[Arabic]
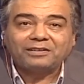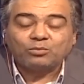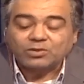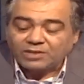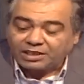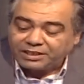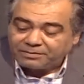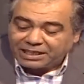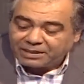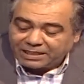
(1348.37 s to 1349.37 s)
مستقيم
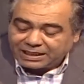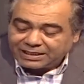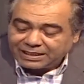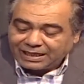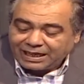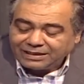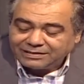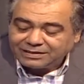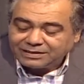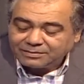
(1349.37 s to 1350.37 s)
خلي بالك
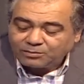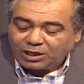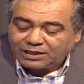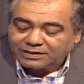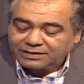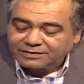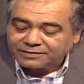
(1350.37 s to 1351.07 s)
عندي معادلة